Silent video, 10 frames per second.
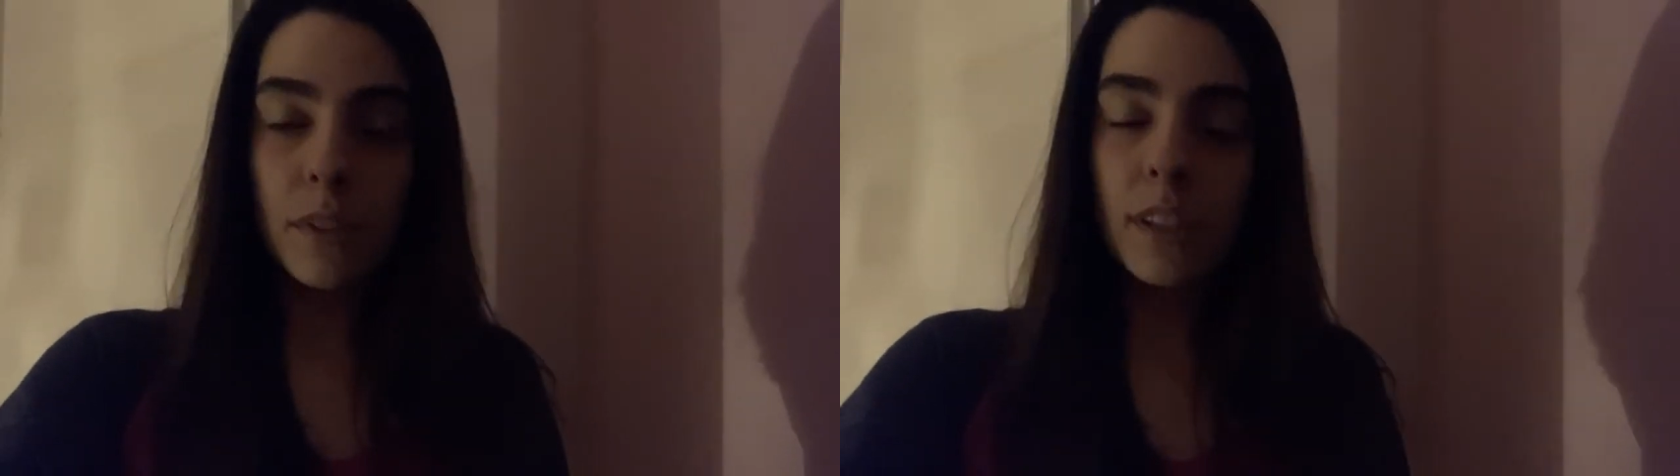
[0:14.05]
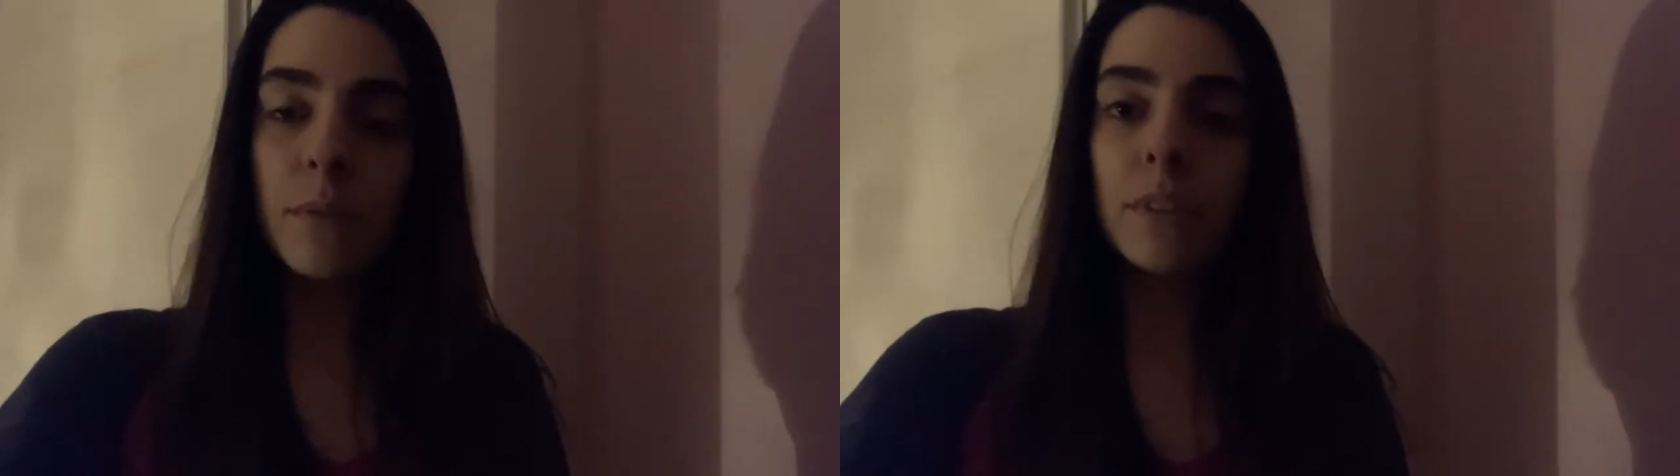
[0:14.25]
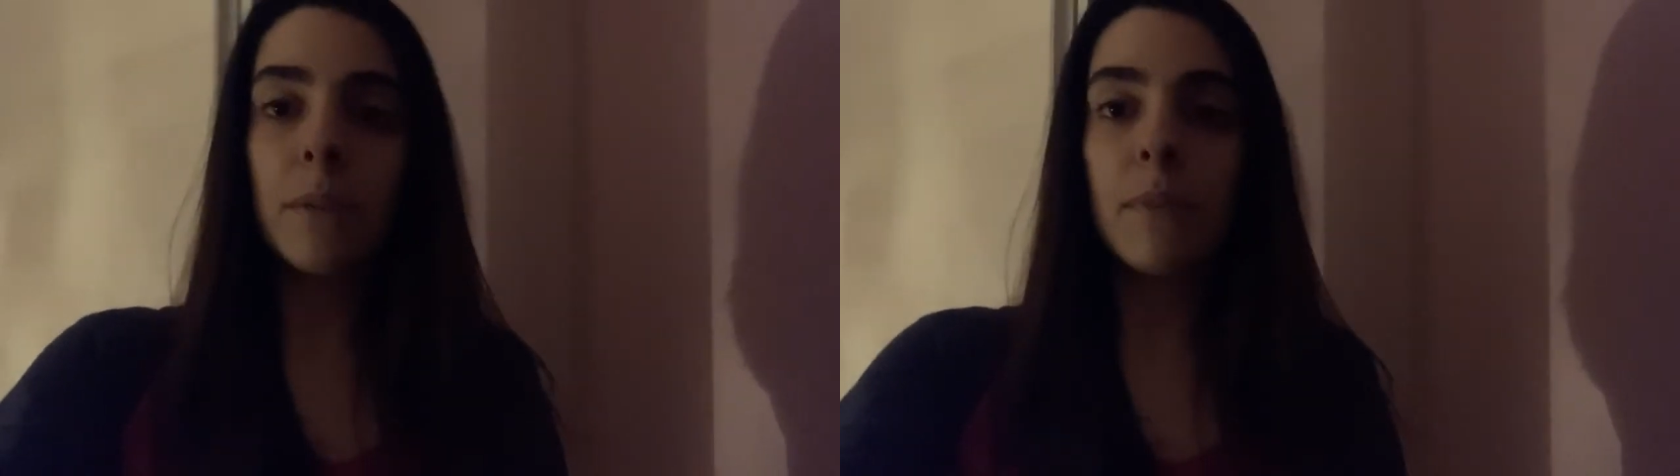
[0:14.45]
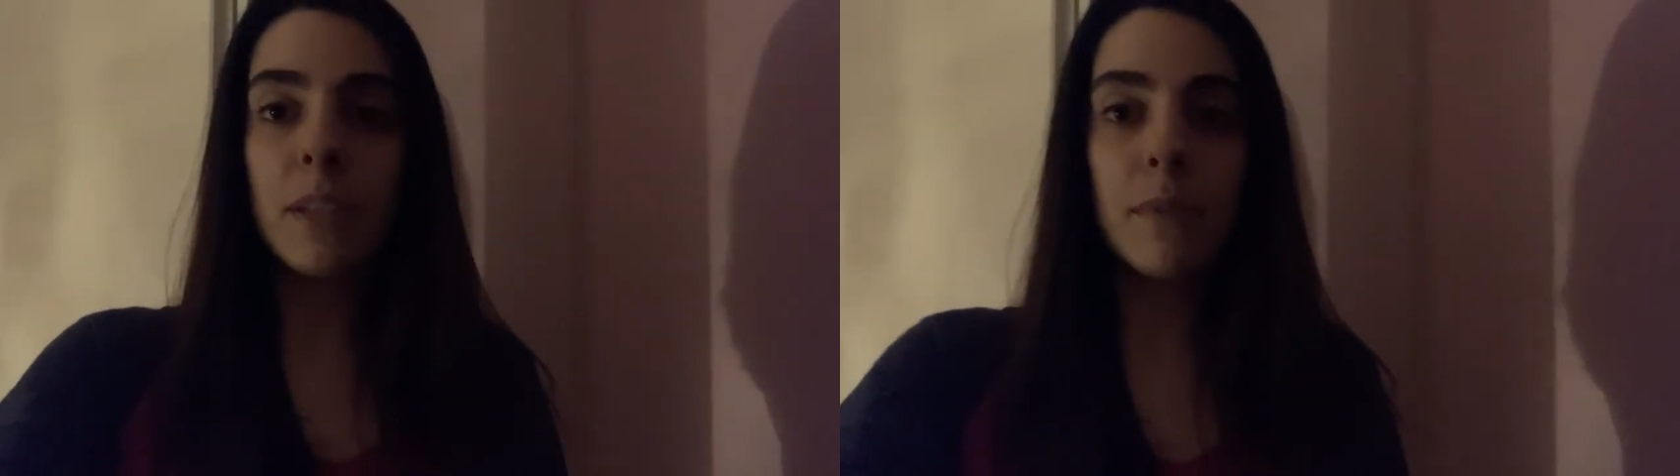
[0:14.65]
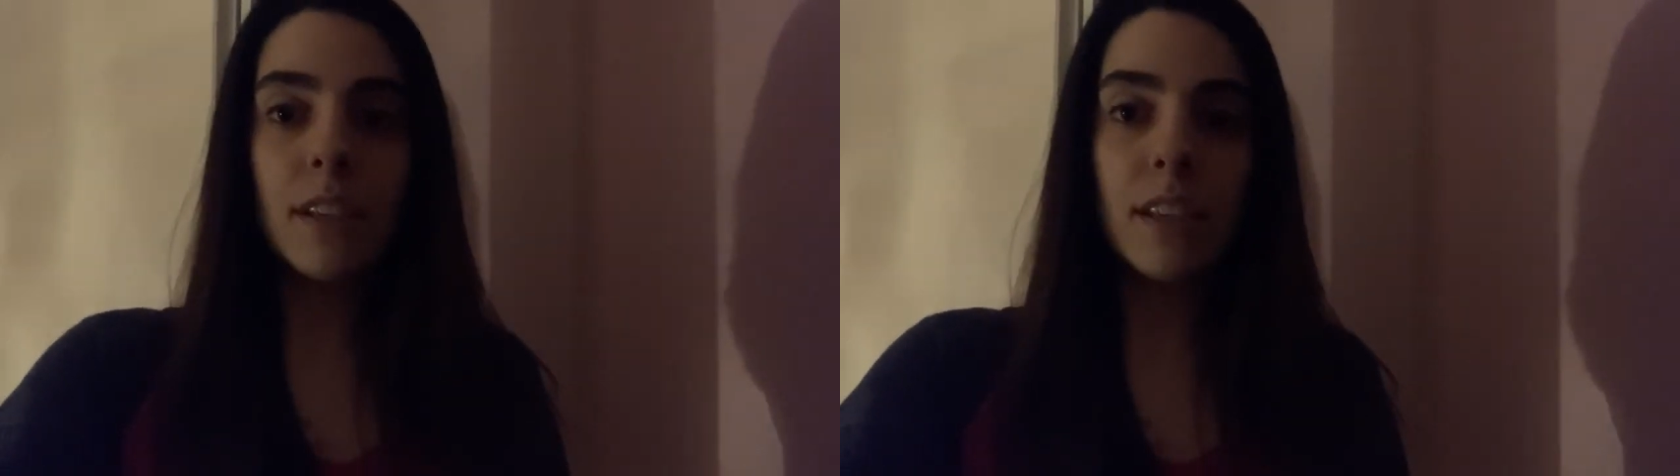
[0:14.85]
são da
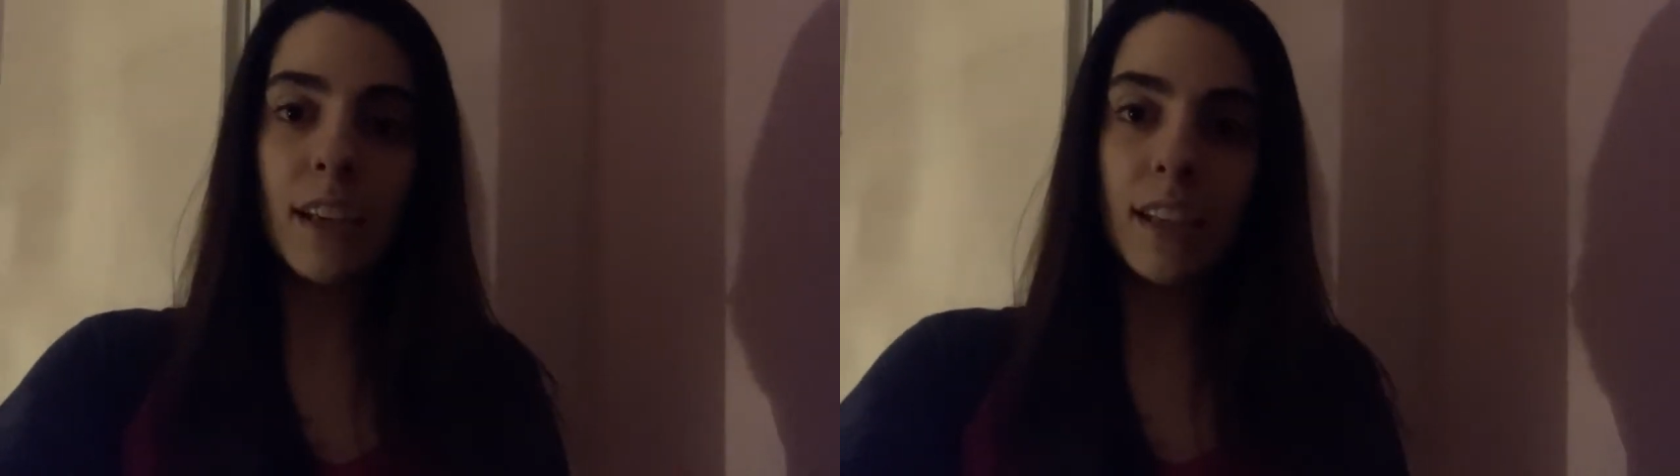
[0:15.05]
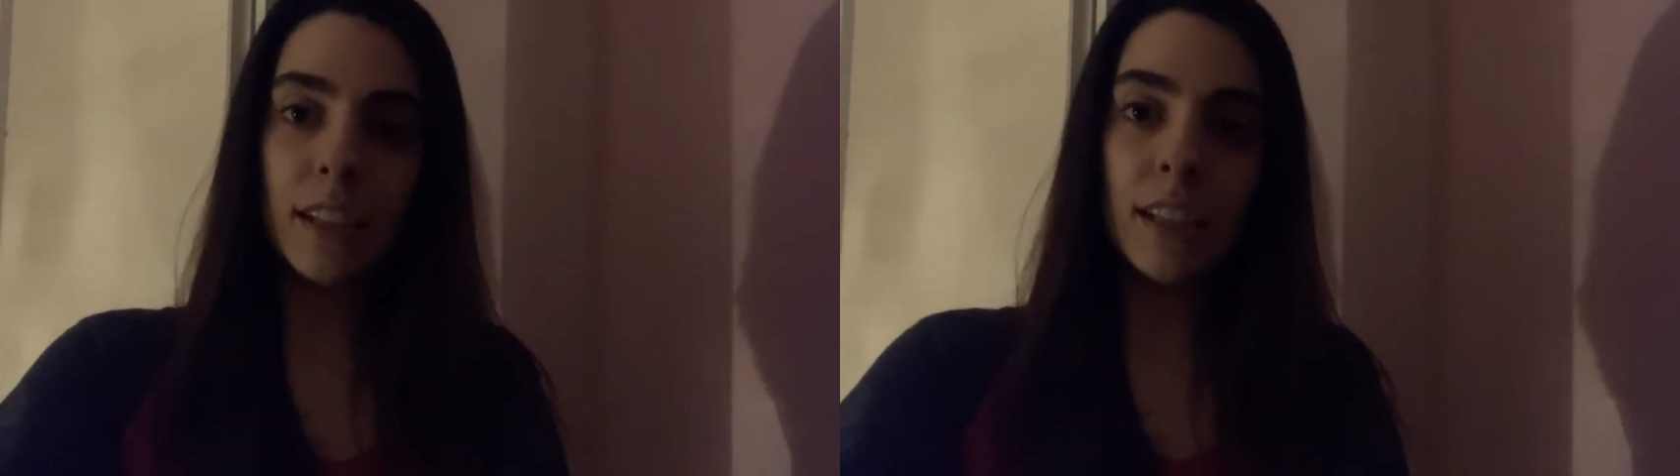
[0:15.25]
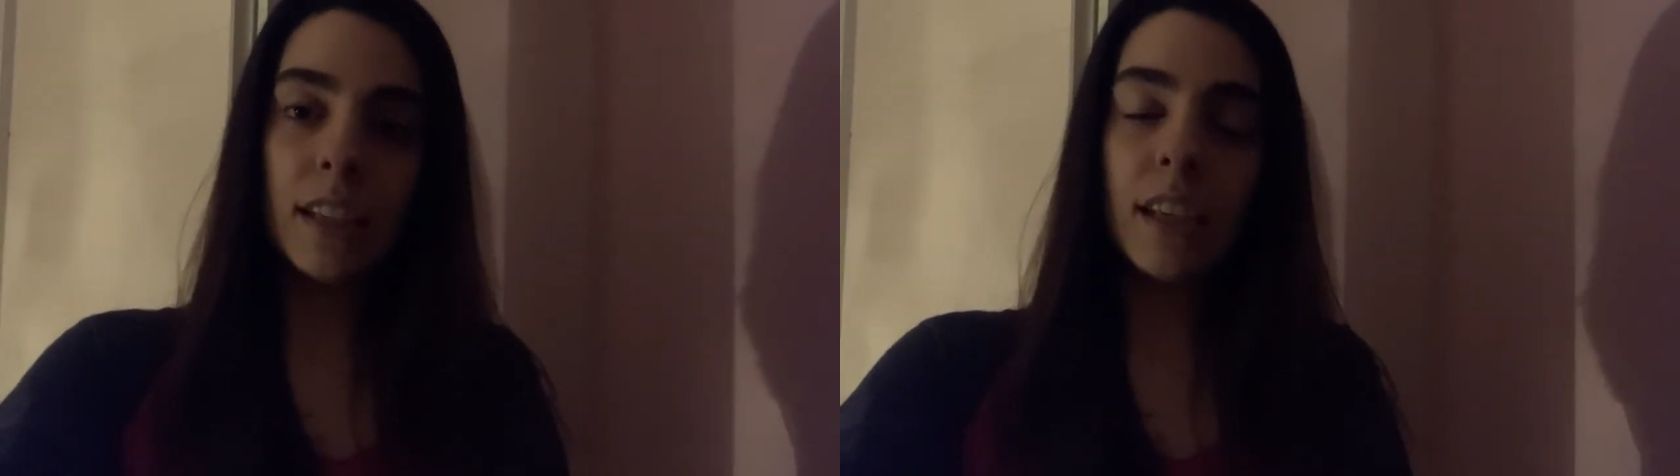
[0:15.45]
mesma ninhada,